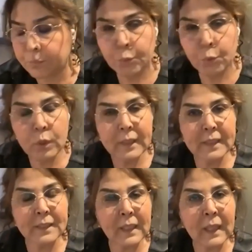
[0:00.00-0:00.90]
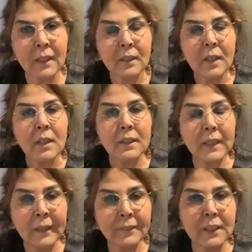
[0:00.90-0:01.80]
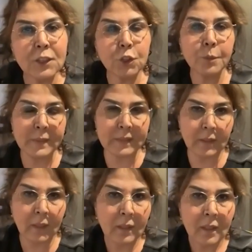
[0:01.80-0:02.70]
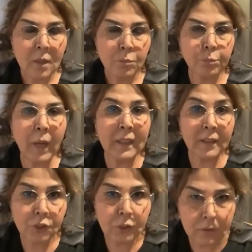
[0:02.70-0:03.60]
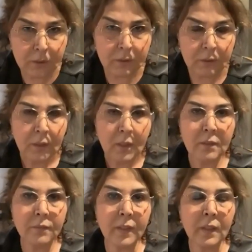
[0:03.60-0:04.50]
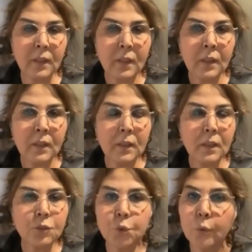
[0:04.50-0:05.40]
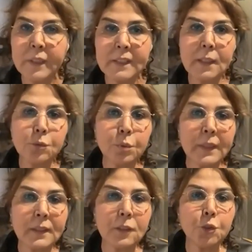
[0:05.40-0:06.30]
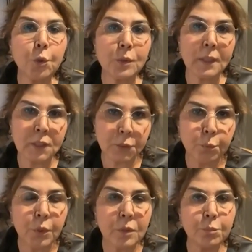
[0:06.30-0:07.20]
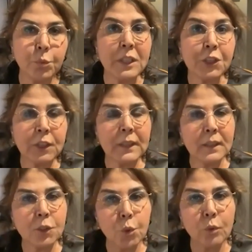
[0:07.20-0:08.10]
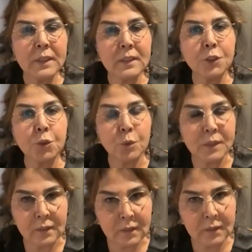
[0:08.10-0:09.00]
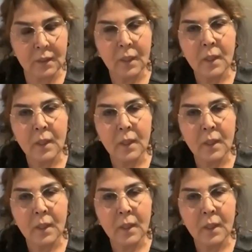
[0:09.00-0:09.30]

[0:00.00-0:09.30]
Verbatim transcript: bu listeler kendi içimizde paylaşılır ve çok kısa sürede de çözeriz. Bu, bu ilişkileri çok hızlı çözeriz.